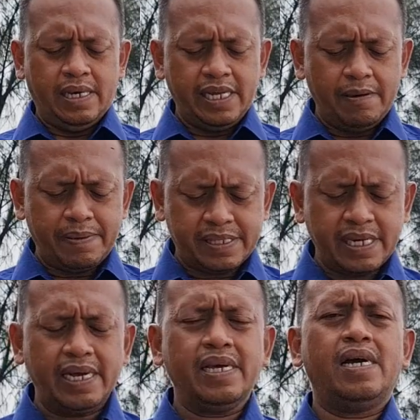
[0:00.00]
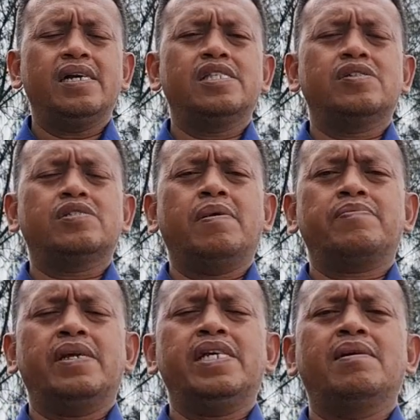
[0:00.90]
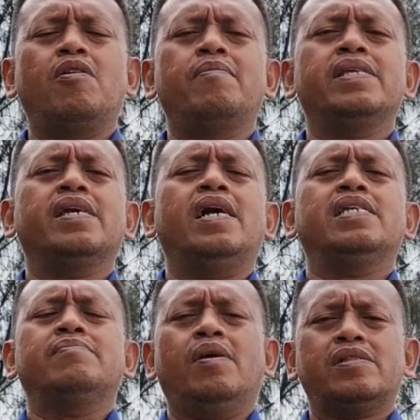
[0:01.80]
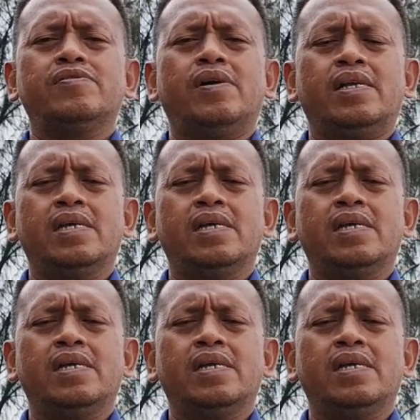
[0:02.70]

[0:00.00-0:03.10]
Dia percaya itu sebabnya dia mau menyanyi buat Tuhan.